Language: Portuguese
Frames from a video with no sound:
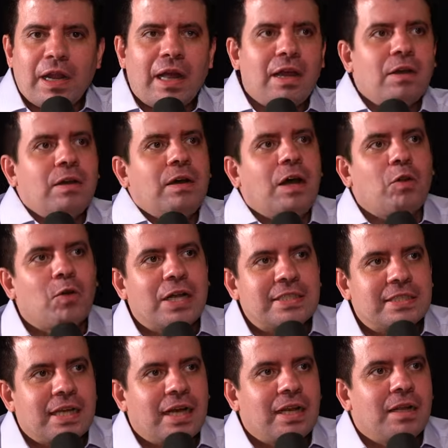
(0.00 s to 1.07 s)
lá, aluga a
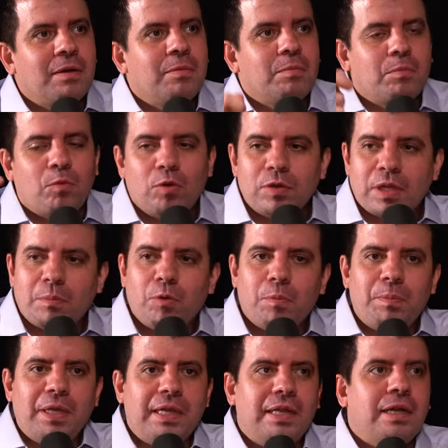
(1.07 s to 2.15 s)
sala, monta a
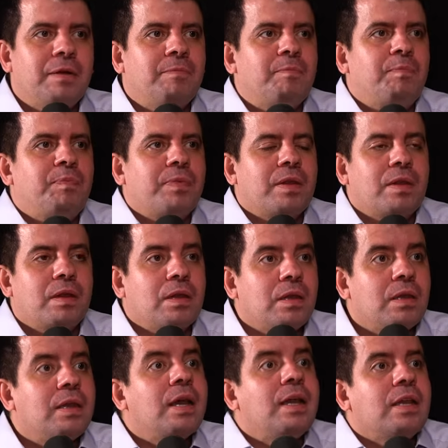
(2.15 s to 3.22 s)
mobília.
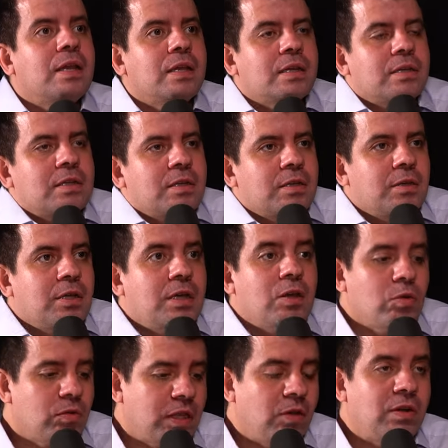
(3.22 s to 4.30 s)
E aí? Eu
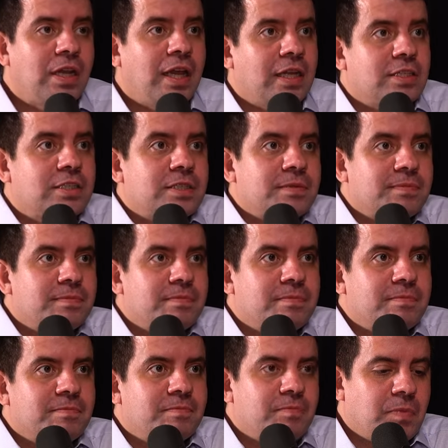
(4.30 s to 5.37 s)
não tenho cliente.
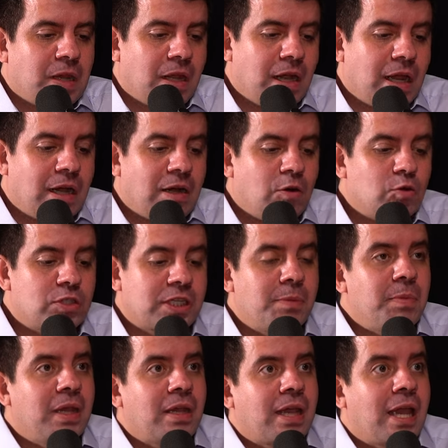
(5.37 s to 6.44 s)
Os que
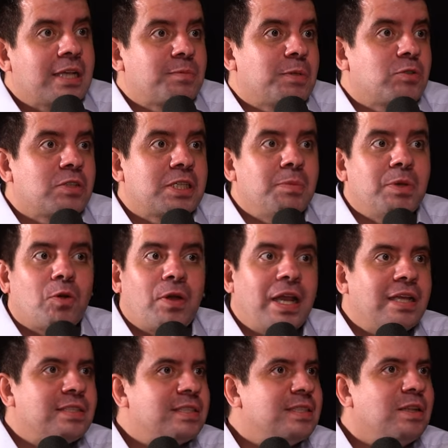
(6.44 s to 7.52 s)
me, que as pessoas que me
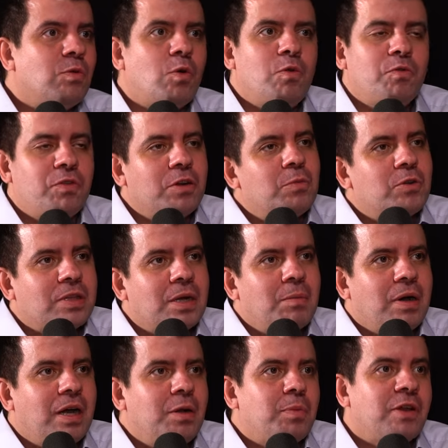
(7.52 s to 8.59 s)
conhecem não confiam no meu
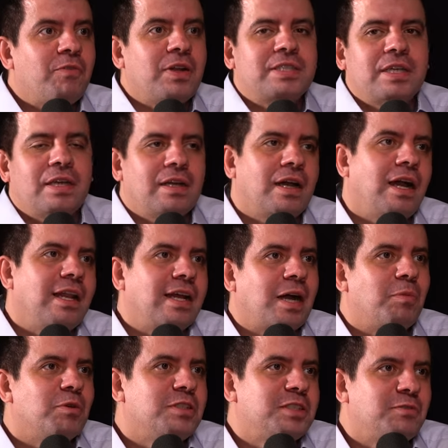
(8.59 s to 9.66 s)
trabalho porque falam assim: ah, ele
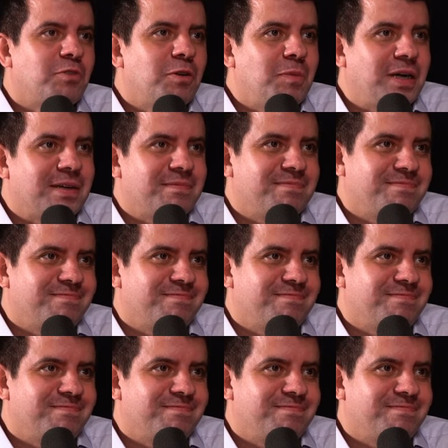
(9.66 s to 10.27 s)
acabou de se formar.